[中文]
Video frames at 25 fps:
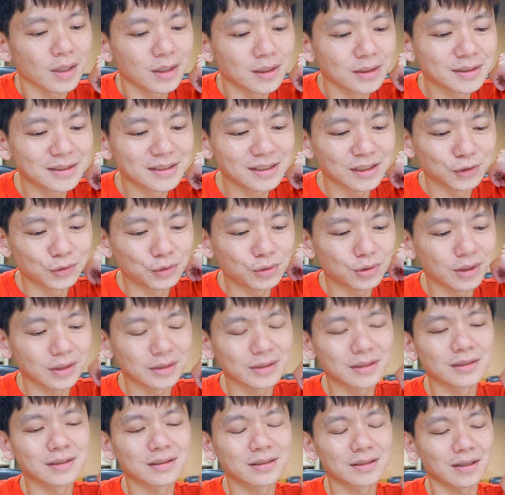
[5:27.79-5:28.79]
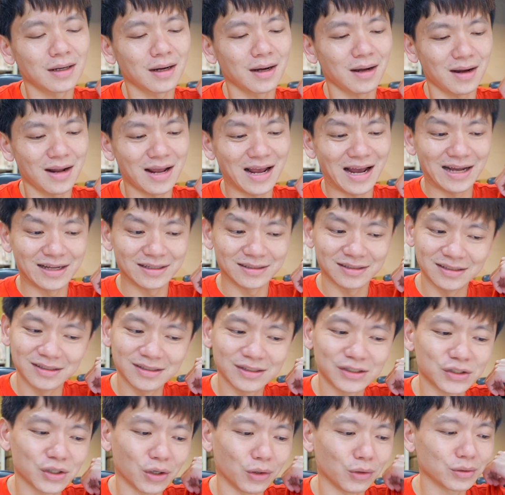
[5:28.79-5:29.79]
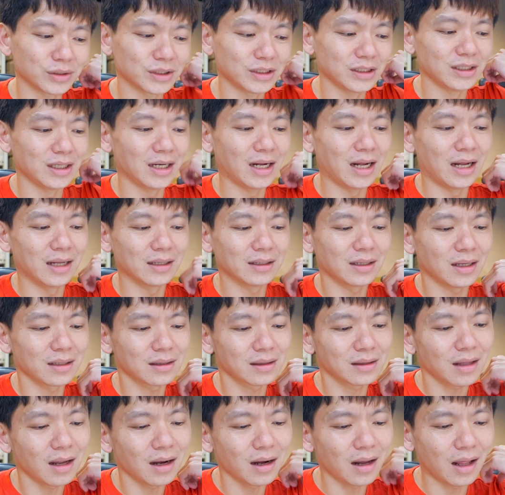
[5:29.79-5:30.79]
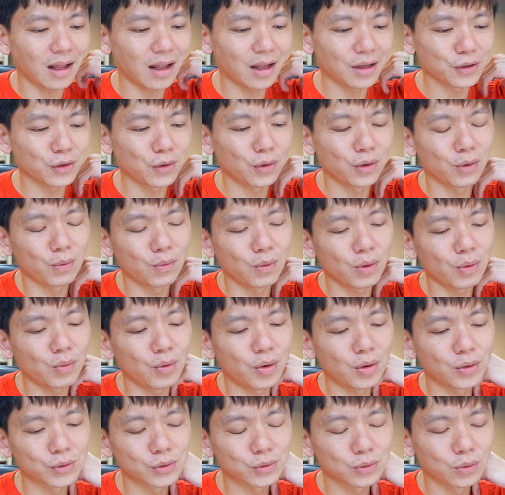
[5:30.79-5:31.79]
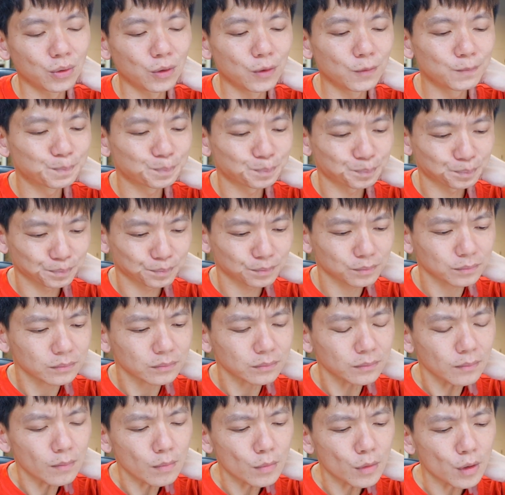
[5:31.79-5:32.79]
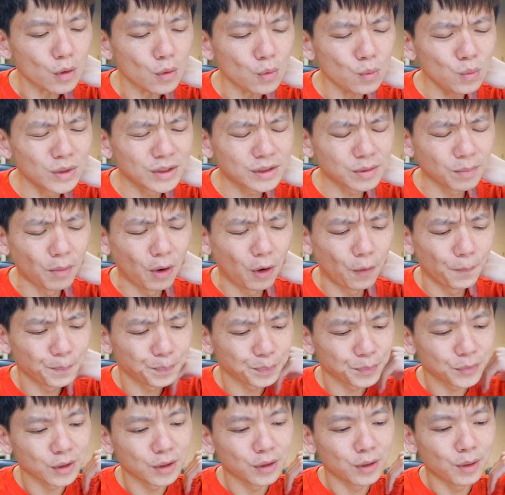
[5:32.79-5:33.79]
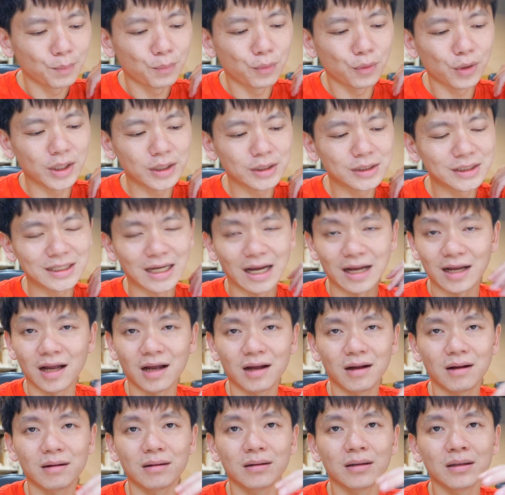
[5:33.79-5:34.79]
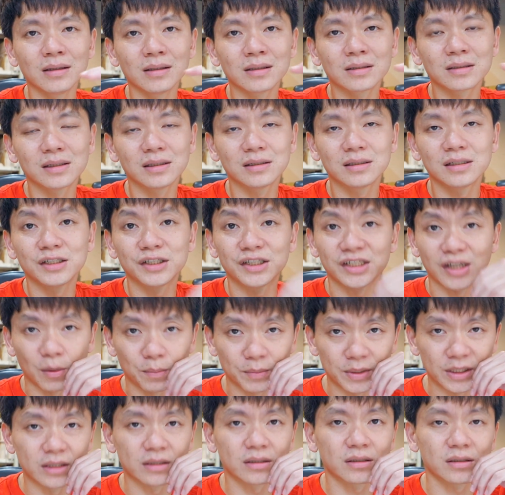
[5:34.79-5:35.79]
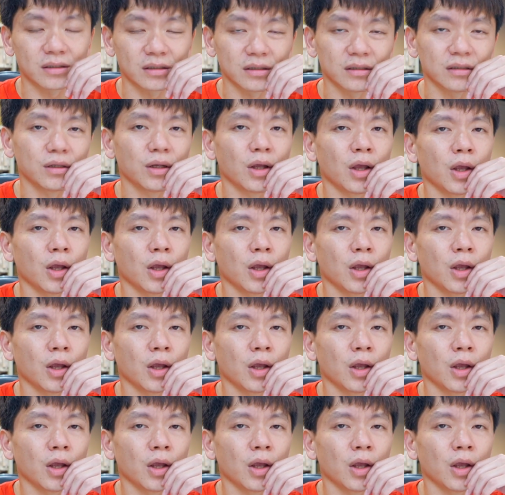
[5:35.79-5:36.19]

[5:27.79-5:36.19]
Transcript: 兴趣的是这两只手机啦。那当然有人会问我说，为什么不会想要试试小米十？